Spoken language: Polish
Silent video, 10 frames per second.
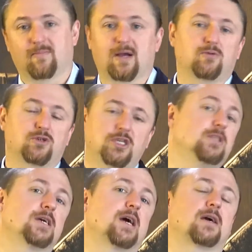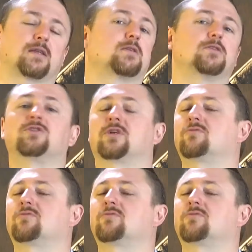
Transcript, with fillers: mają już inny charakter niż te,